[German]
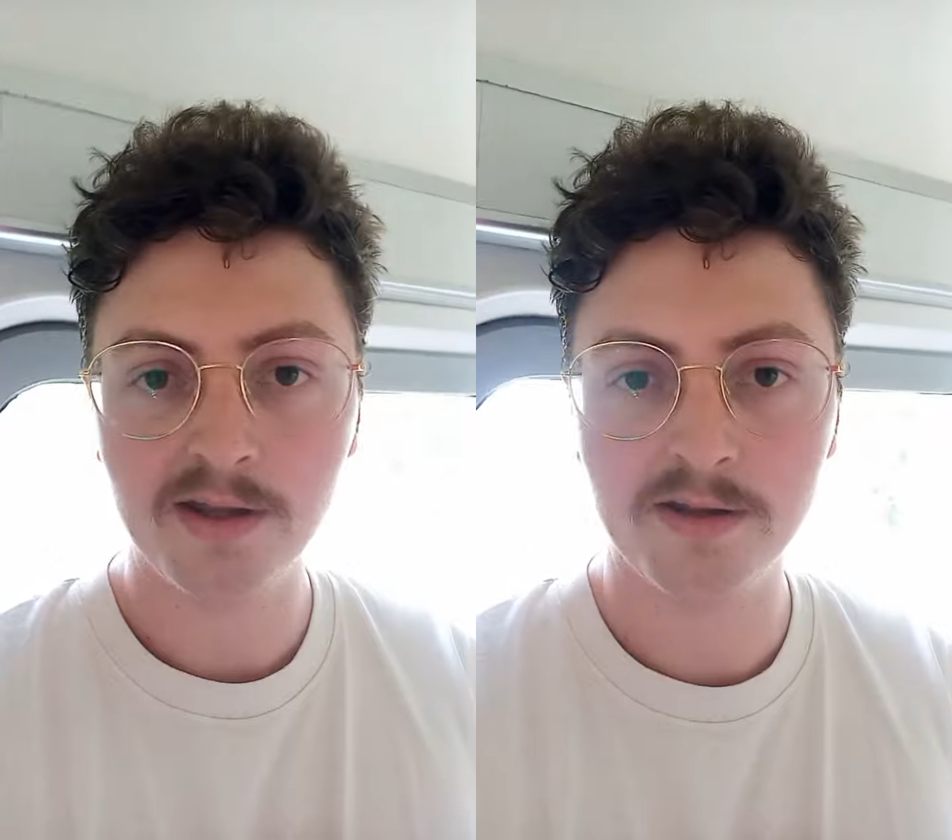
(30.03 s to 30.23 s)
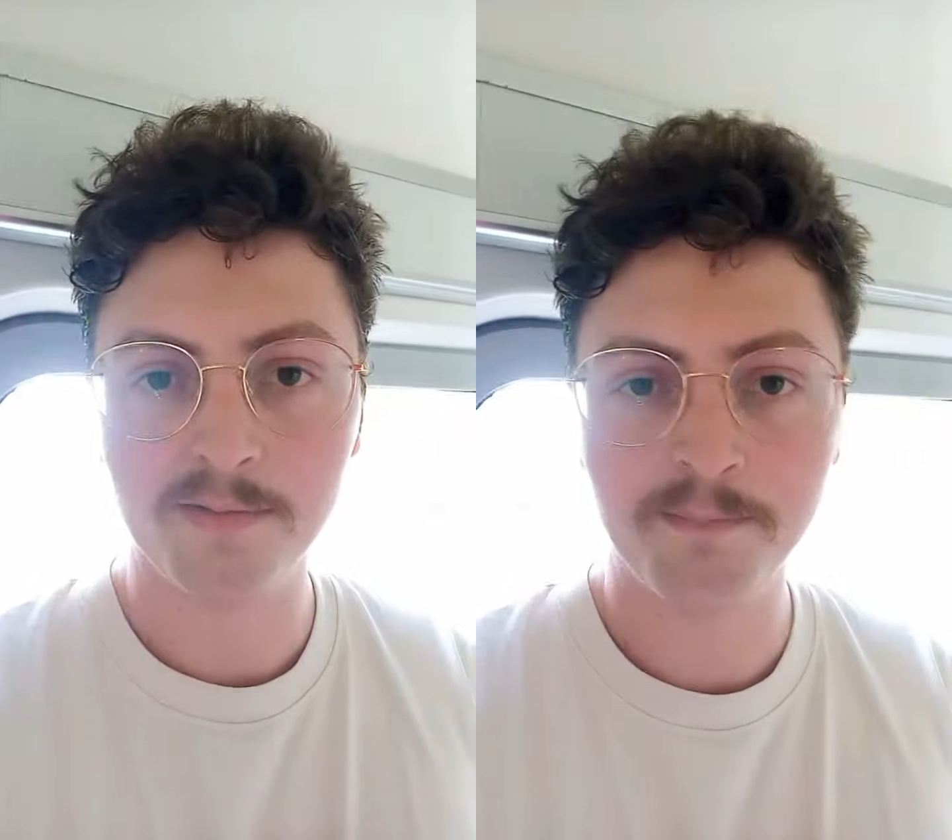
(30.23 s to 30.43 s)

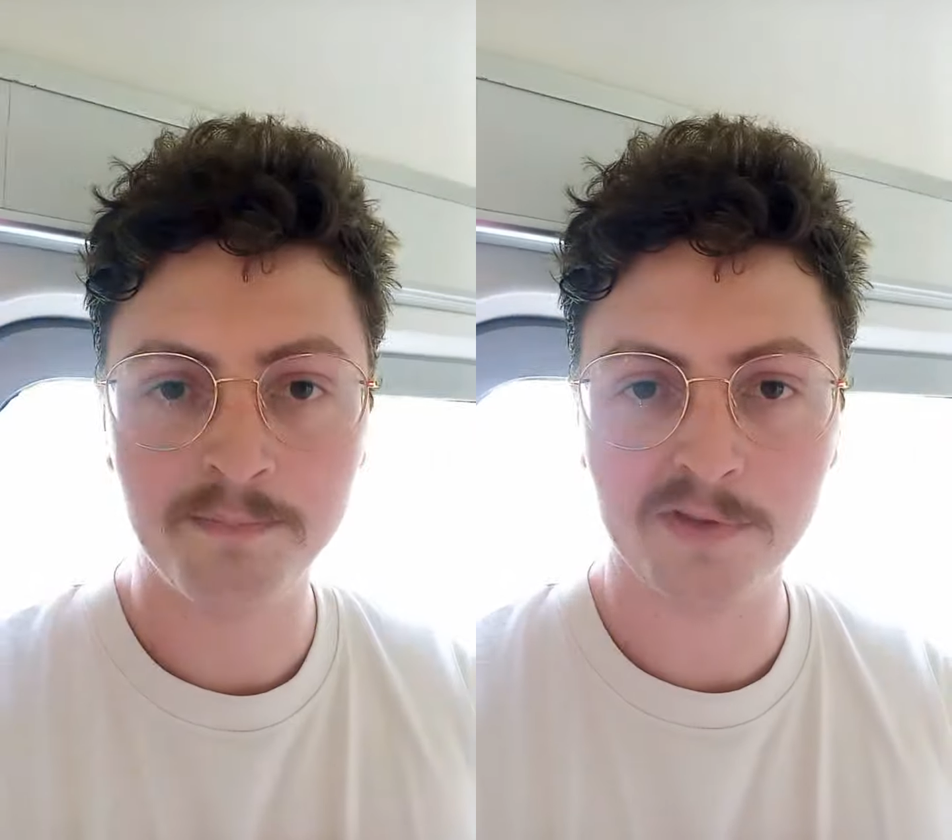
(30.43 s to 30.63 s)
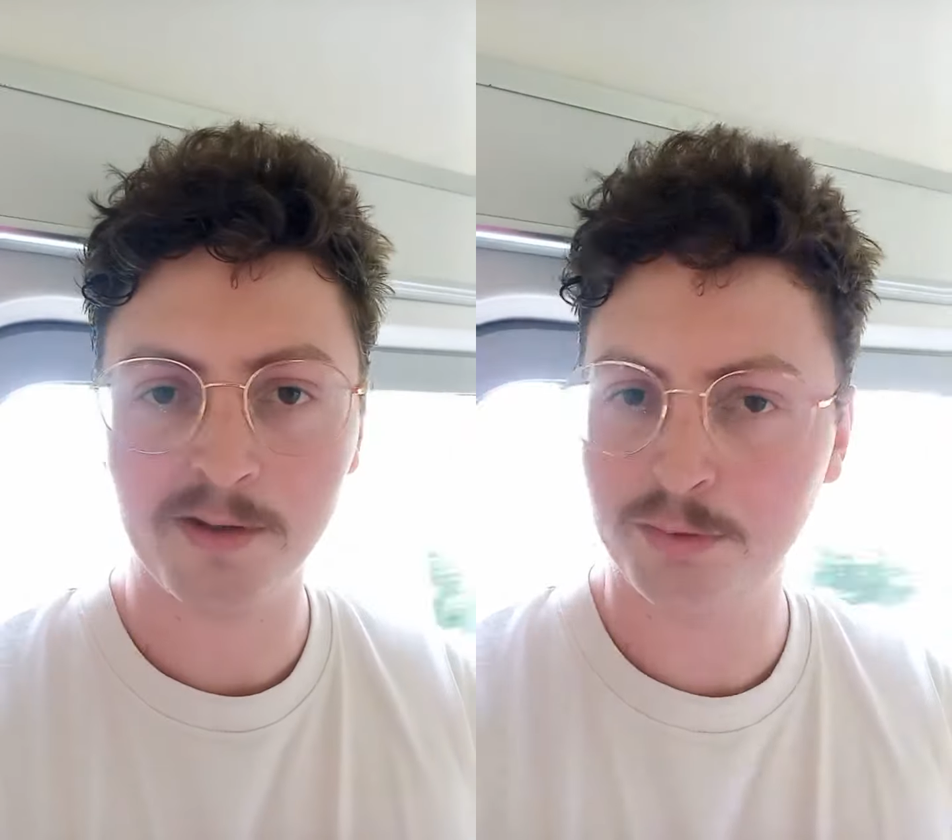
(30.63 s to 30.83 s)

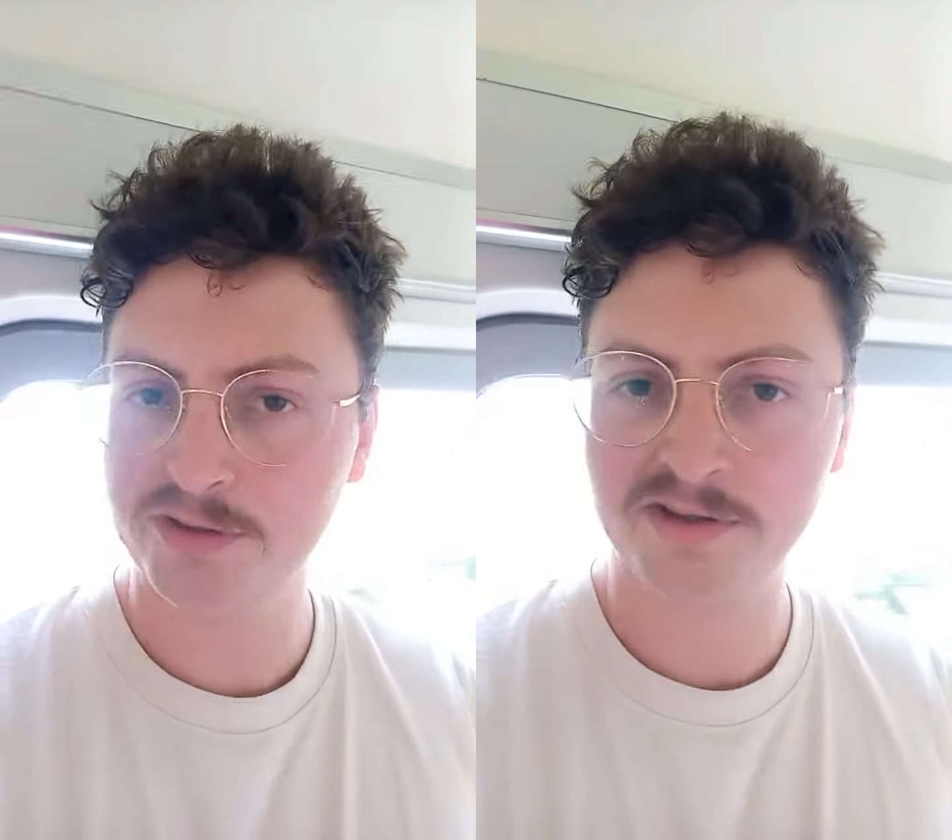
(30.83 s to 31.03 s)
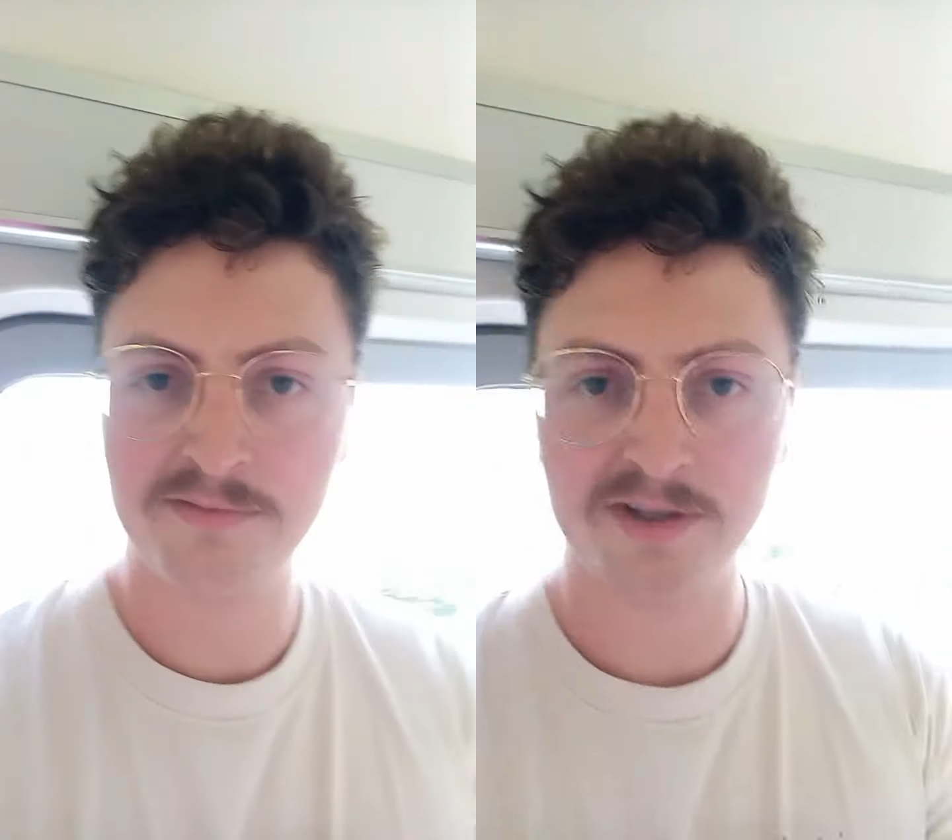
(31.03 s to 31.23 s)
Ähm, der
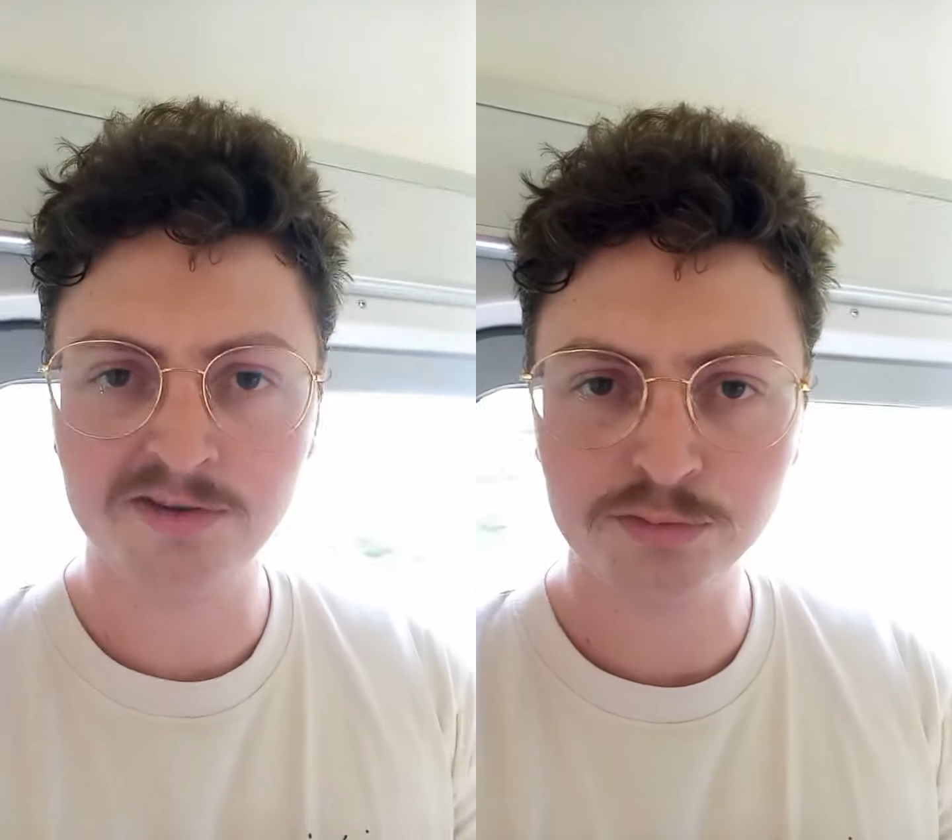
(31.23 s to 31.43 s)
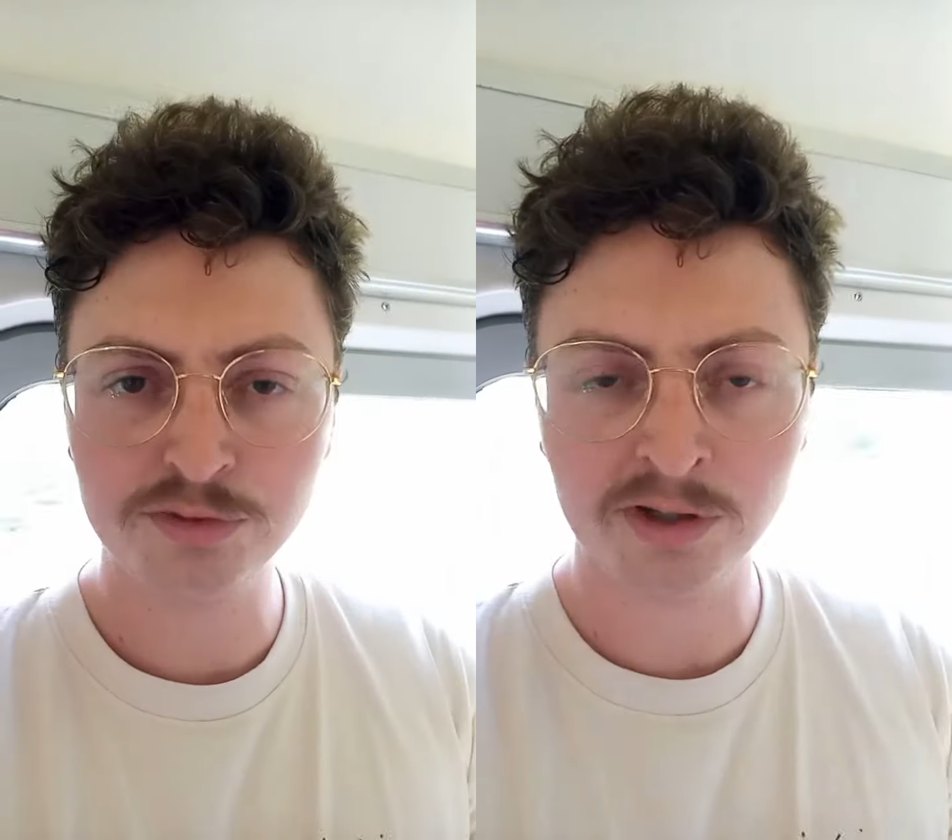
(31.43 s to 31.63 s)
Polizist war
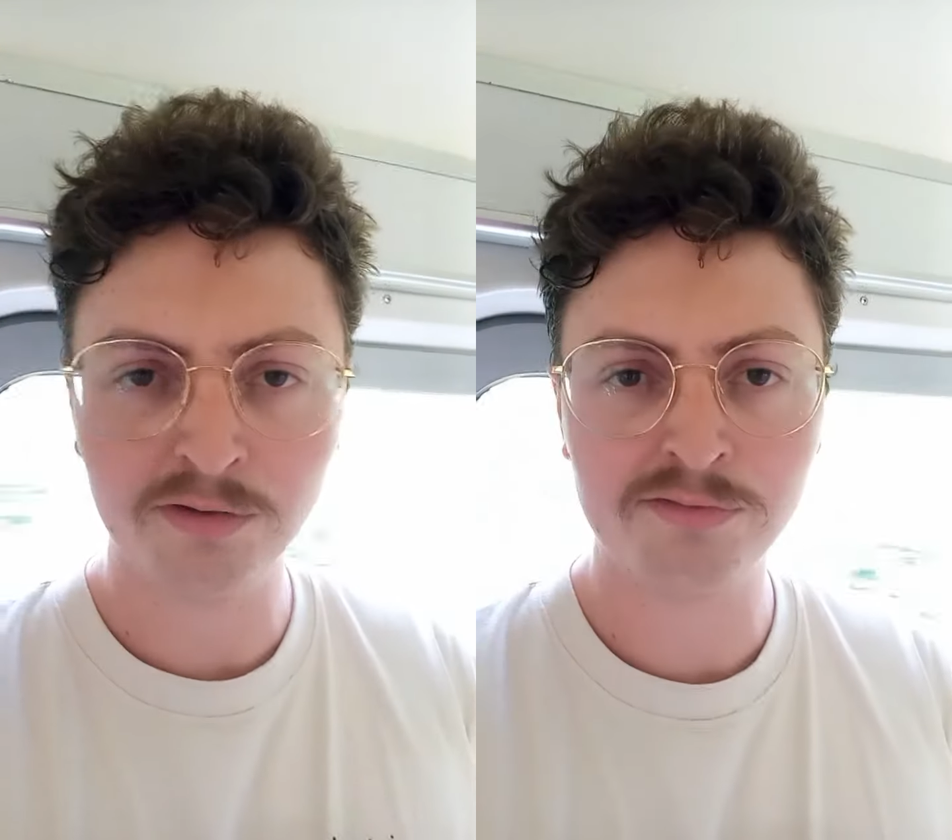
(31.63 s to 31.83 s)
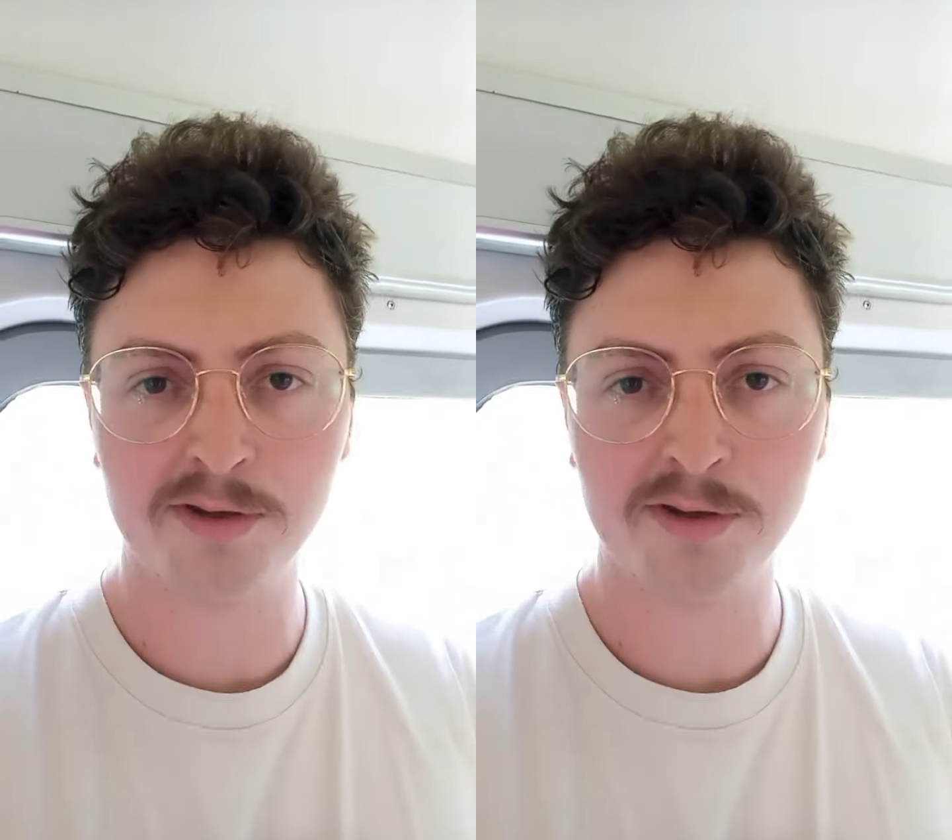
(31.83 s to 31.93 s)
nicht so gut drauf,